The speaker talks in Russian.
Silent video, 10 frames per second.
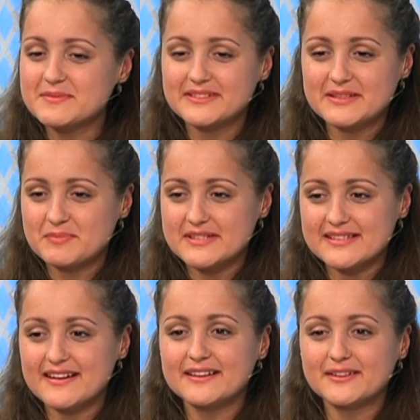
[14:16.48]
Письма не
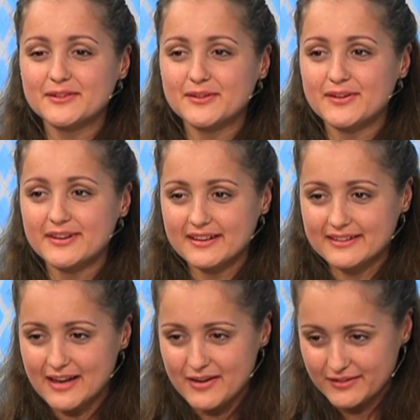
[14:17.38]
писала, но
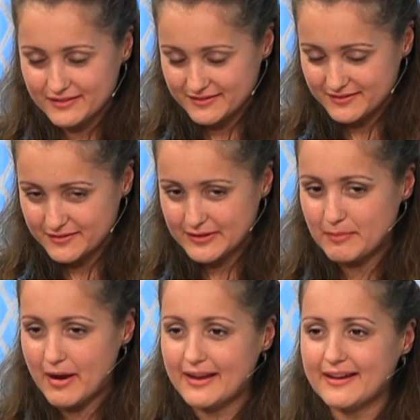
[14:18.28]
когда э,
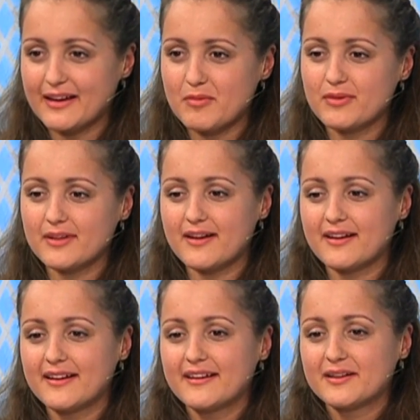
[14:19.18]
вот маленькая была,